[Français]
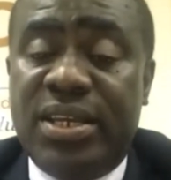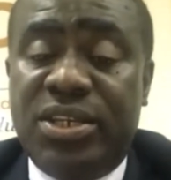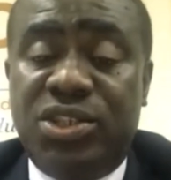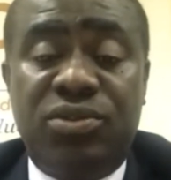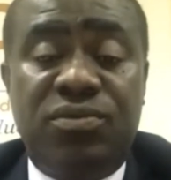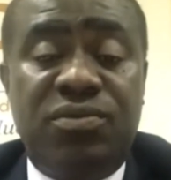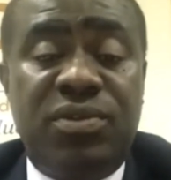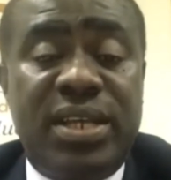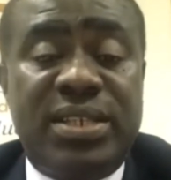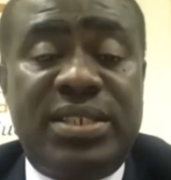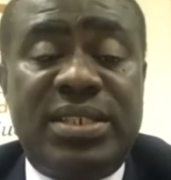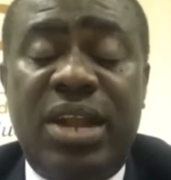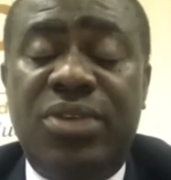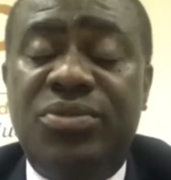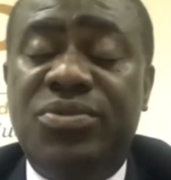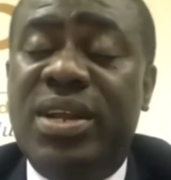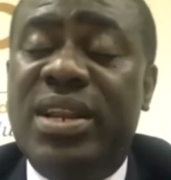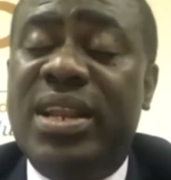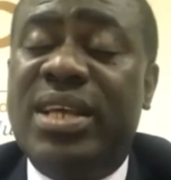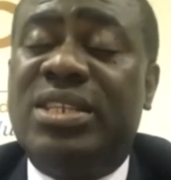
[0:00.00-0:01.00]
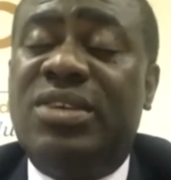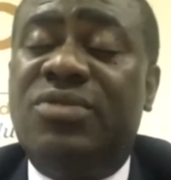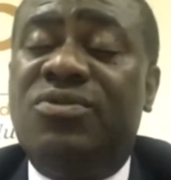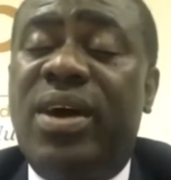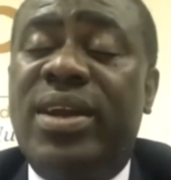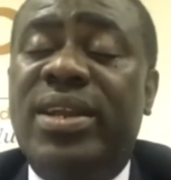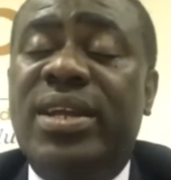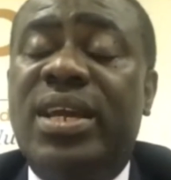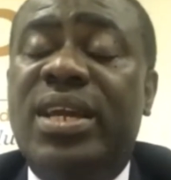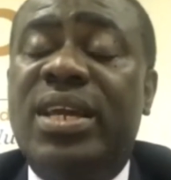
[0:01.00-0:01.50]
Je voulais saluer les
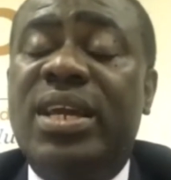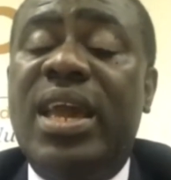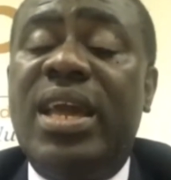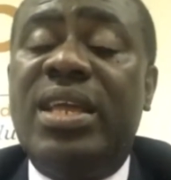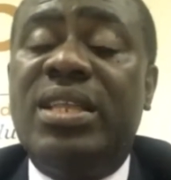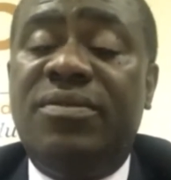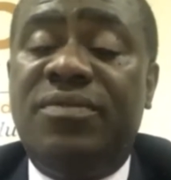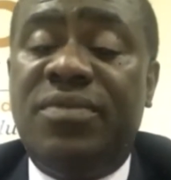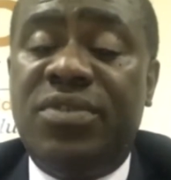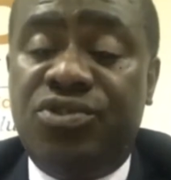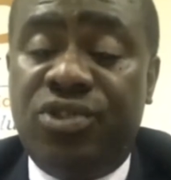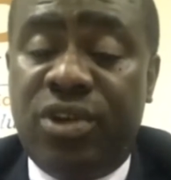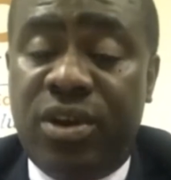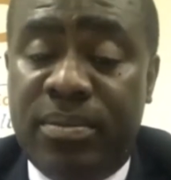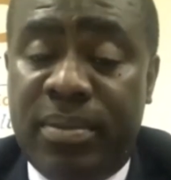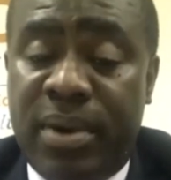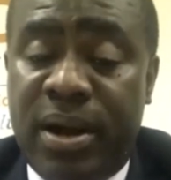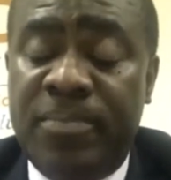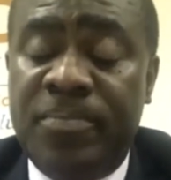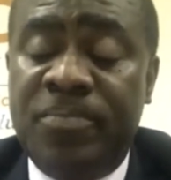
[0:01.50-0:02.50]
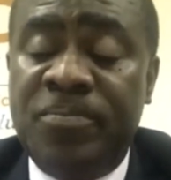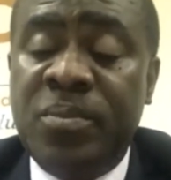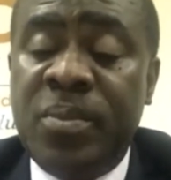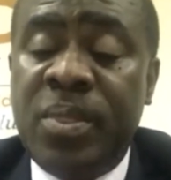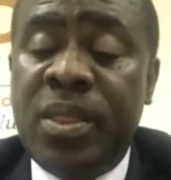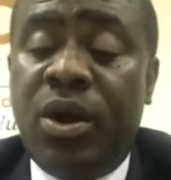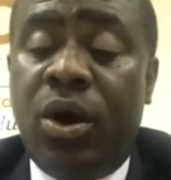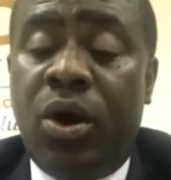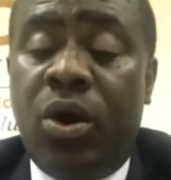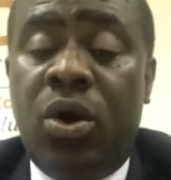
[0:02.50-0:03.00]
Ivoiriens qui individuellement
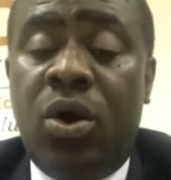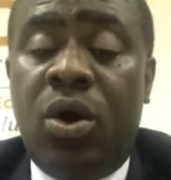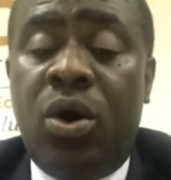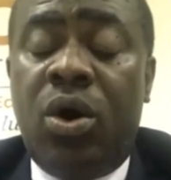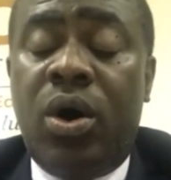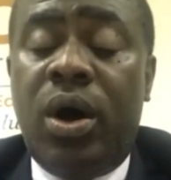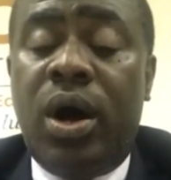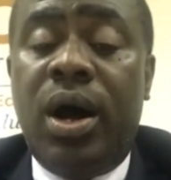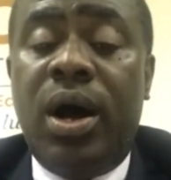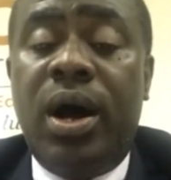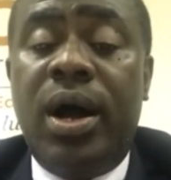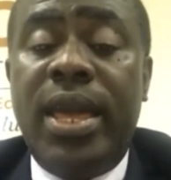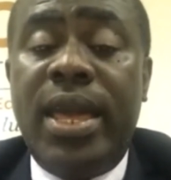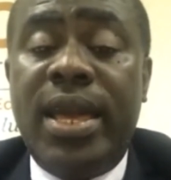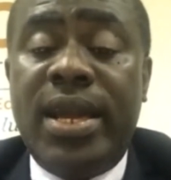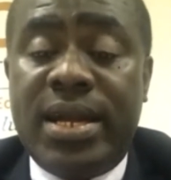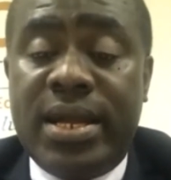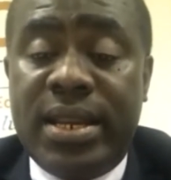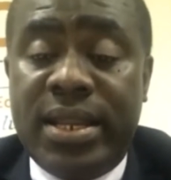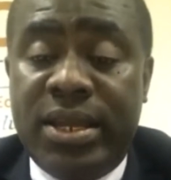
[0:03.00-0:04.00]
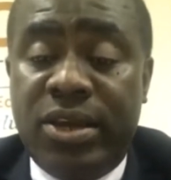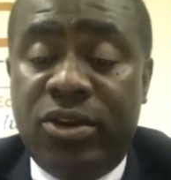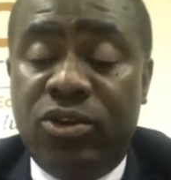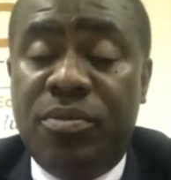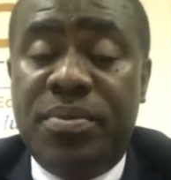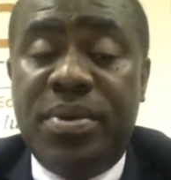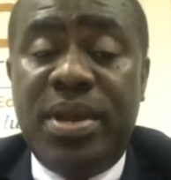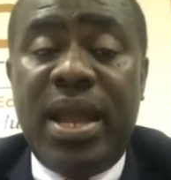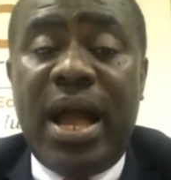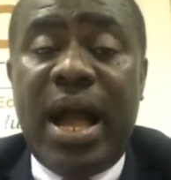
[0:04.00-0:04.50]
ont euh, écrit ou
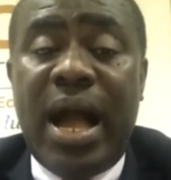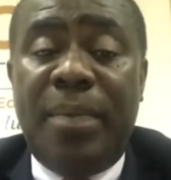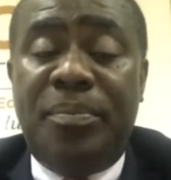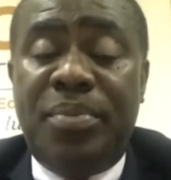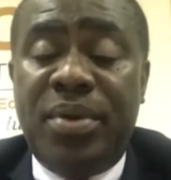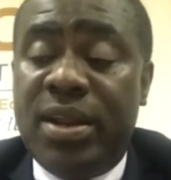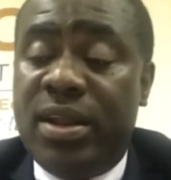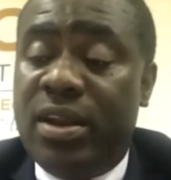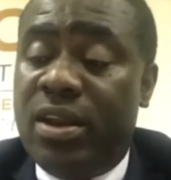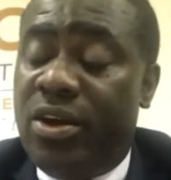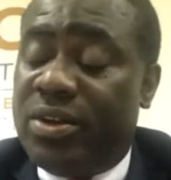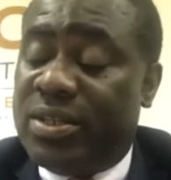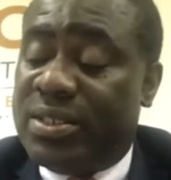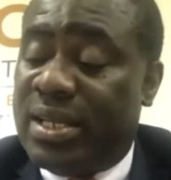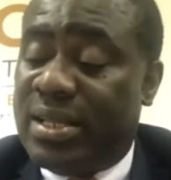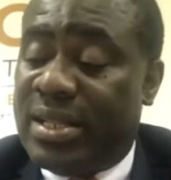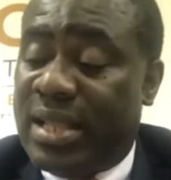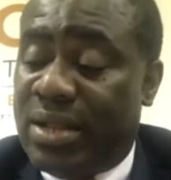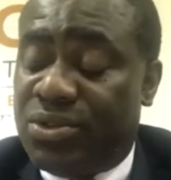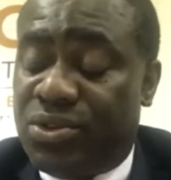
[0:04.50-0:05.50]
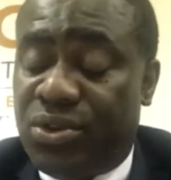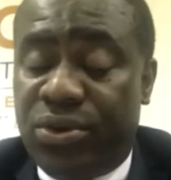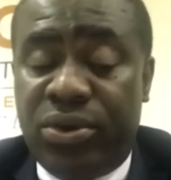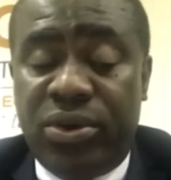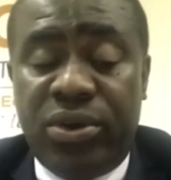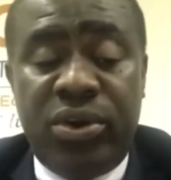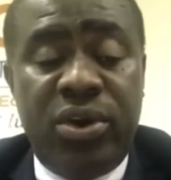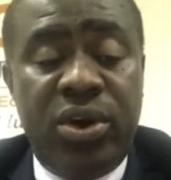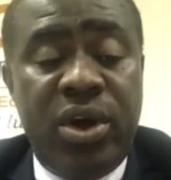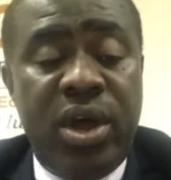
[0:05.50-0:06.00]
bien appelé leurs
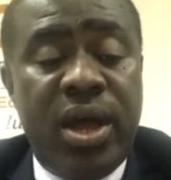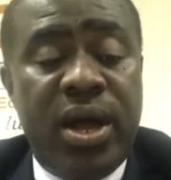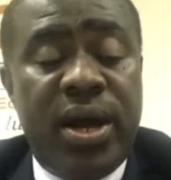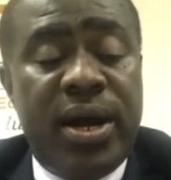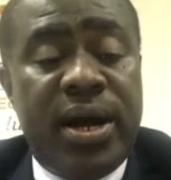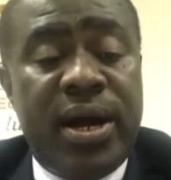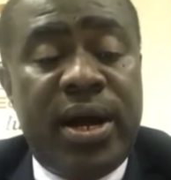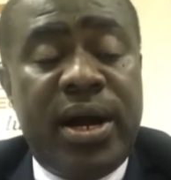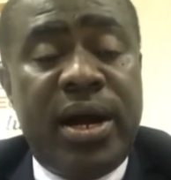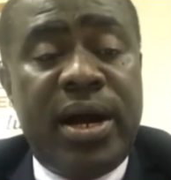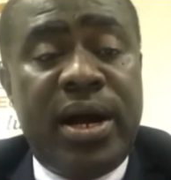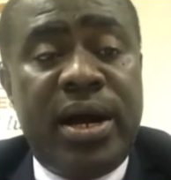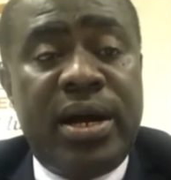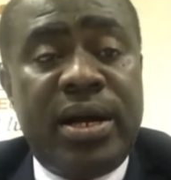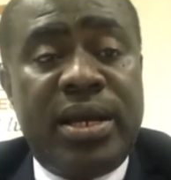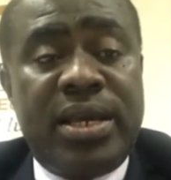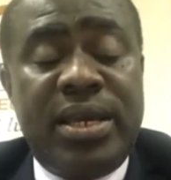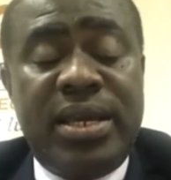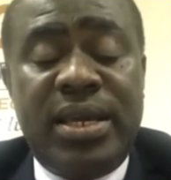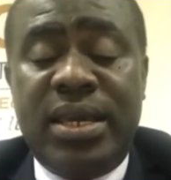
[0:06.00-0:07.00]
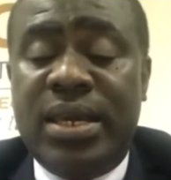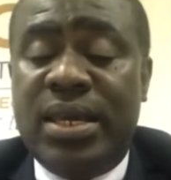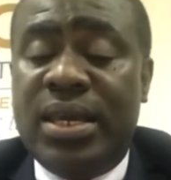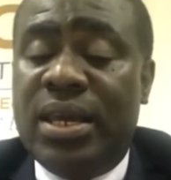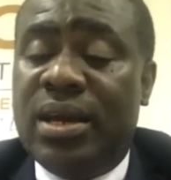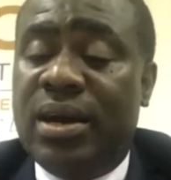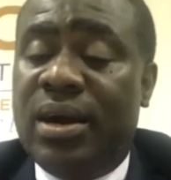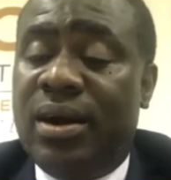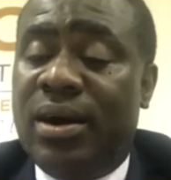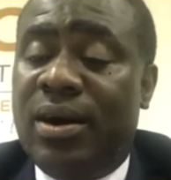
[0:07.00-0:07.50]
sénateurs, euh,
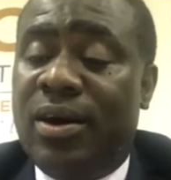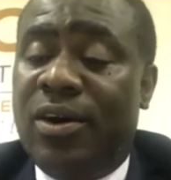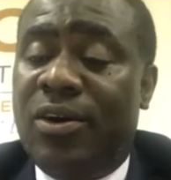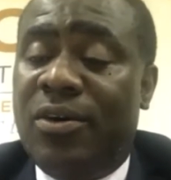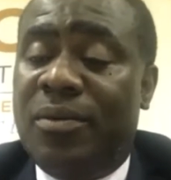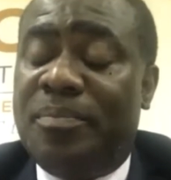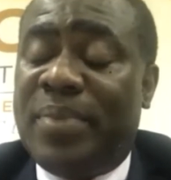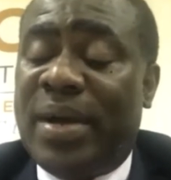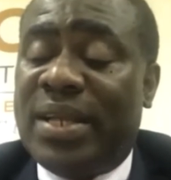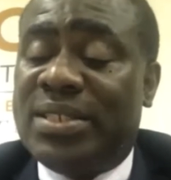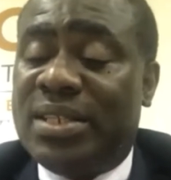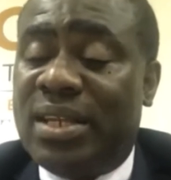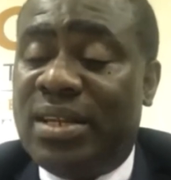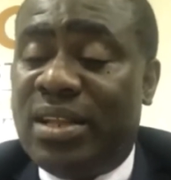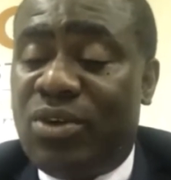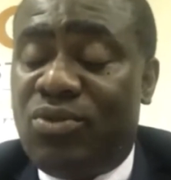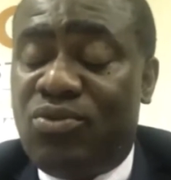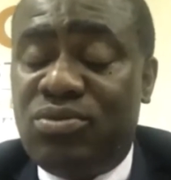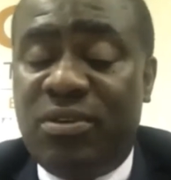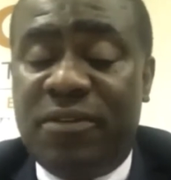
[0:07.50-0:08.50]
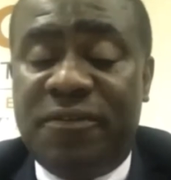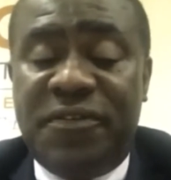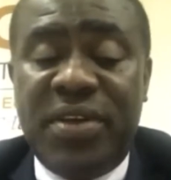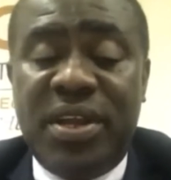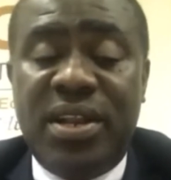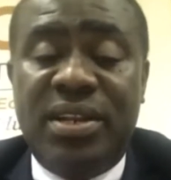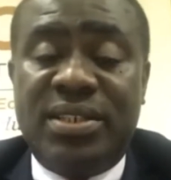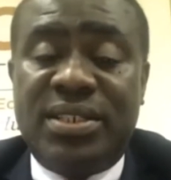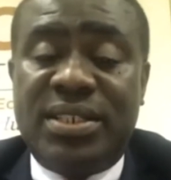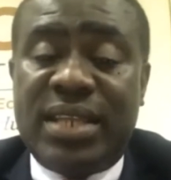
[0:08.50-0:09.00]
qui ont passé des coups de
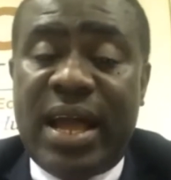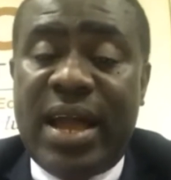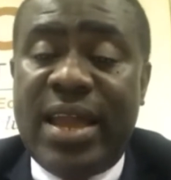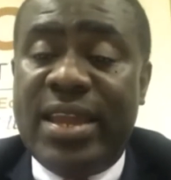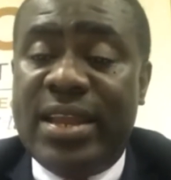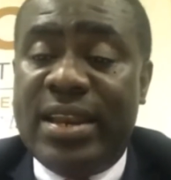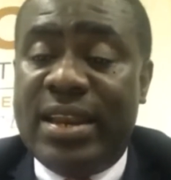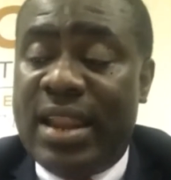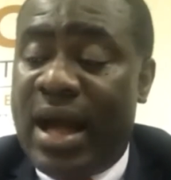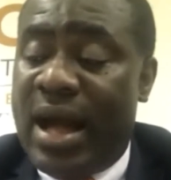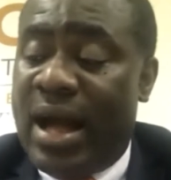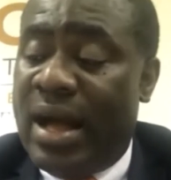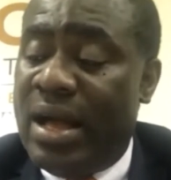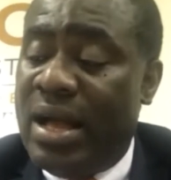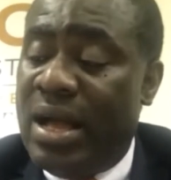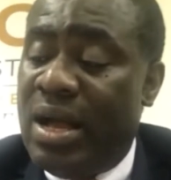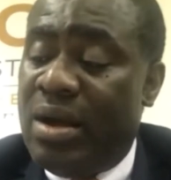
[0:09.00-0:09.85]
fil ça et là.